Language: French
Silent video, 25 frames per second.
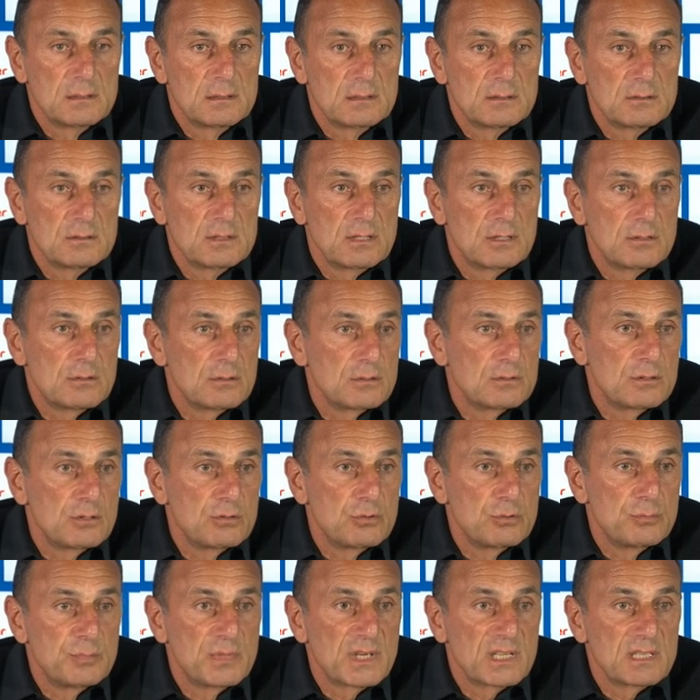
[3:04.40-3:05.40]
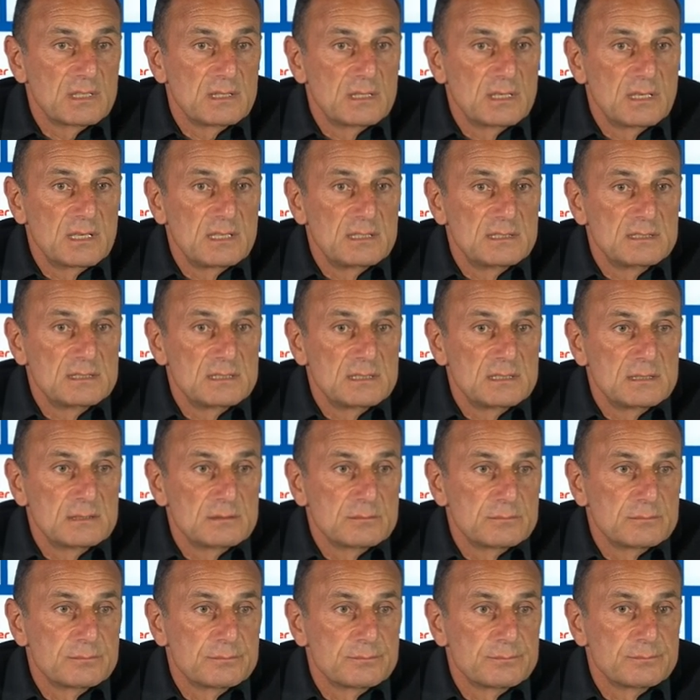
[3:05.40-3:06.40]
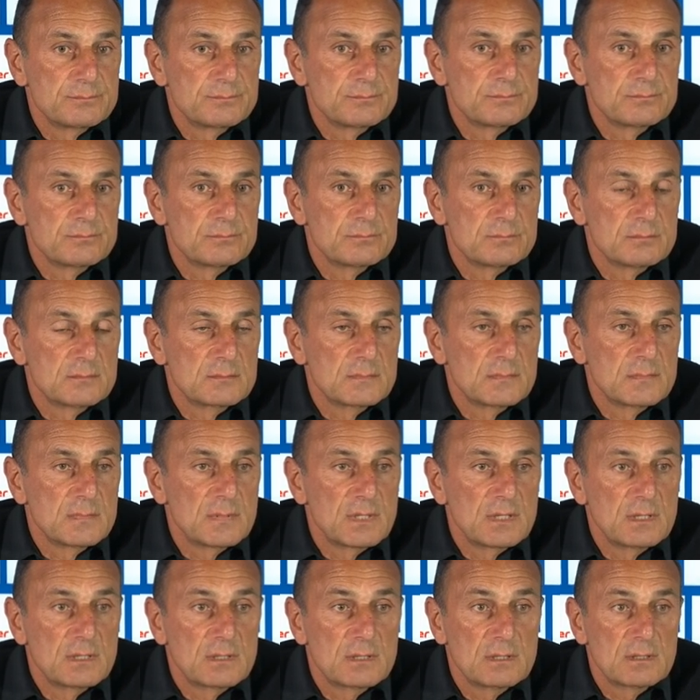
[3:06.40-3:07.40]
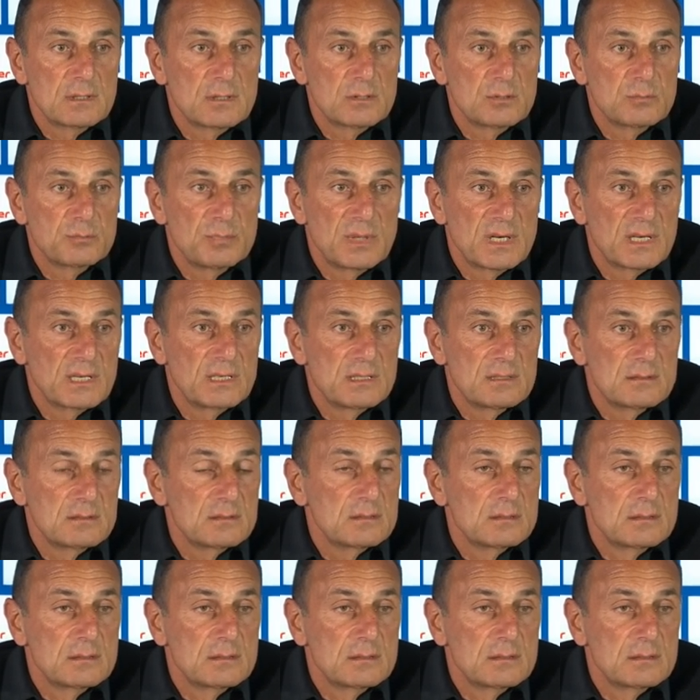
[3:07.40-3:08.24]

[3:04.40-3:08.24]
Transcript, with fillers: On a, eu le mérite d'égaliser. Et contre Paris, euh,